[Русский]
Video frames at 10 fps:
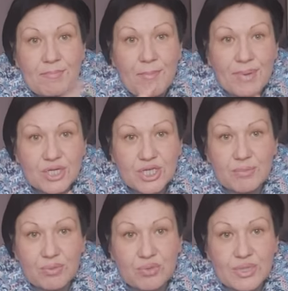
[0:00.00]

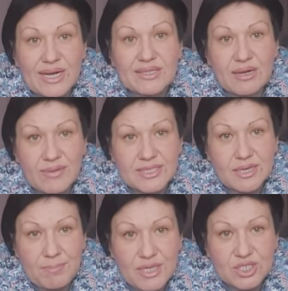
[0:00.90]
ППЖ будут отдавать
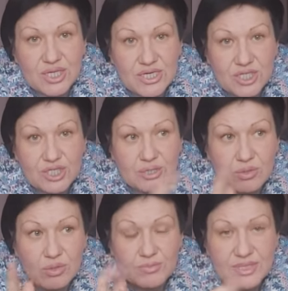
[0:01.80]
опять
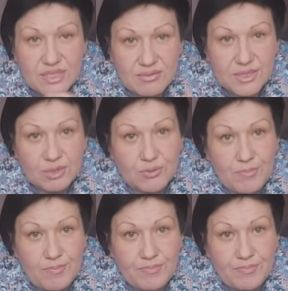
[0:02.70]
жилищком сервису,